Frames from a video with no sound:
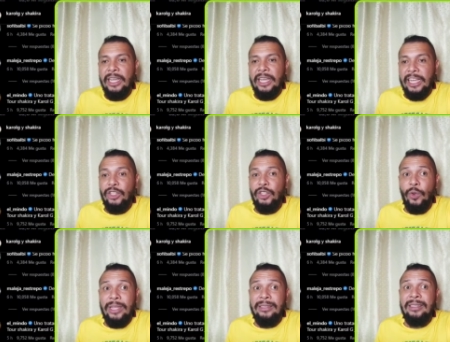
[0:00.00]

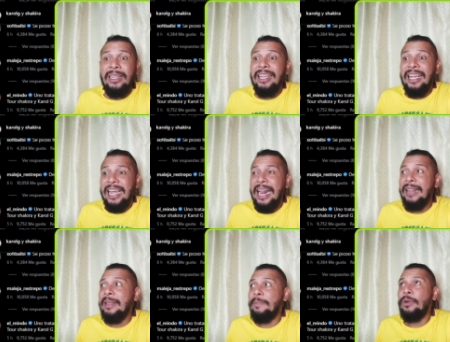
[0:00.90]
Esto es
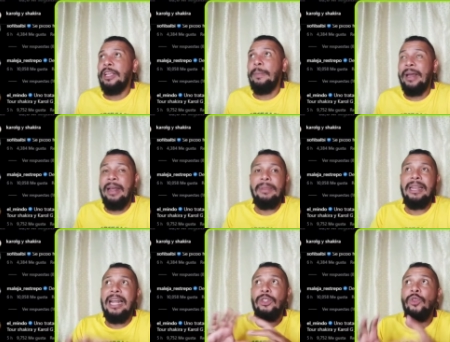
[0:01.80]
grande porque para mí
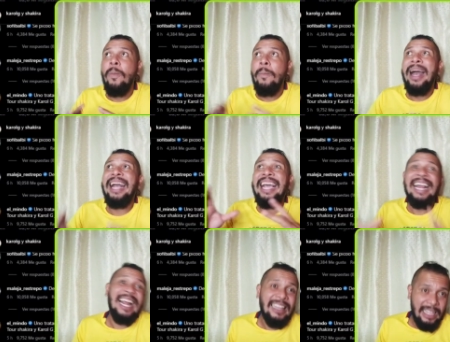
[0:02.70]
las dos más
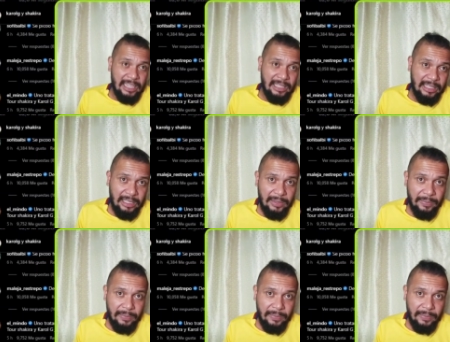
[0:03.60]
grandes,